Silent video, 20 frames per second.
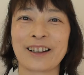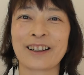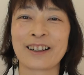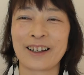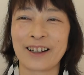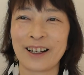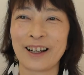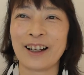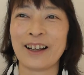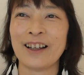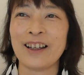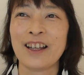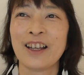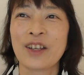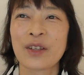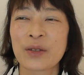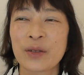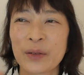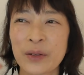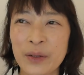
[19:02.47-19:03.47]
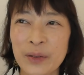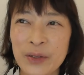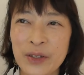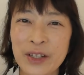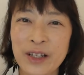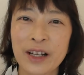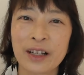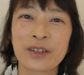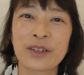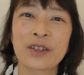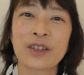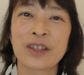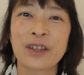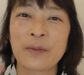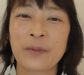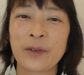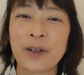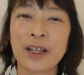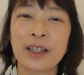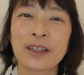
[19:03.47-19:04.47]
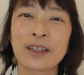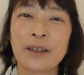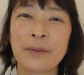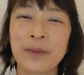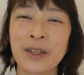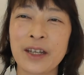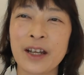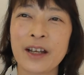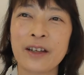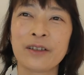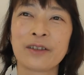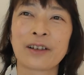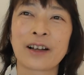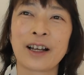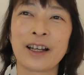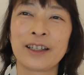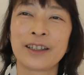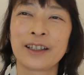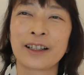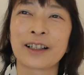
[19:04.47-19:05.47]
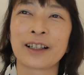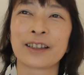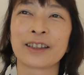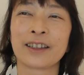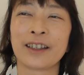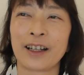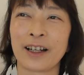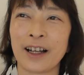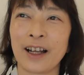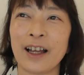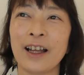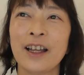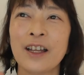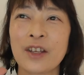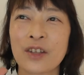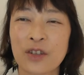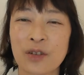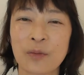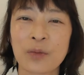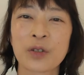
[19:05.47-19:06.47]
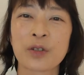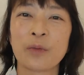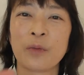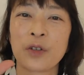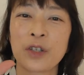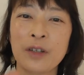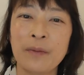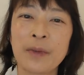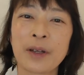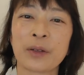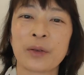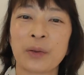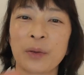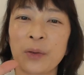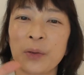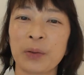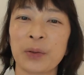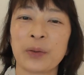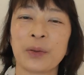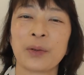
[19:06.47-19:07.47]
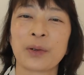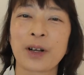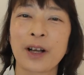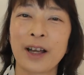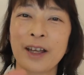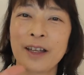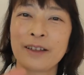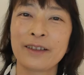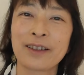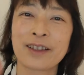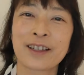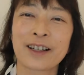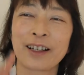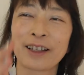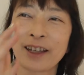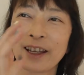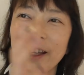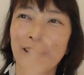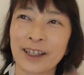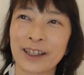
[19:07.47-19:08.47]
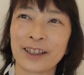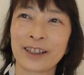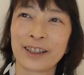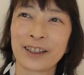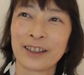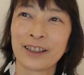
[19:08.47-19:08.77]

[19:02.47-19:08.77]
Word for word: からそれを自覚してもらって未来を変えたかったらそもそも今の行動を変えるしかない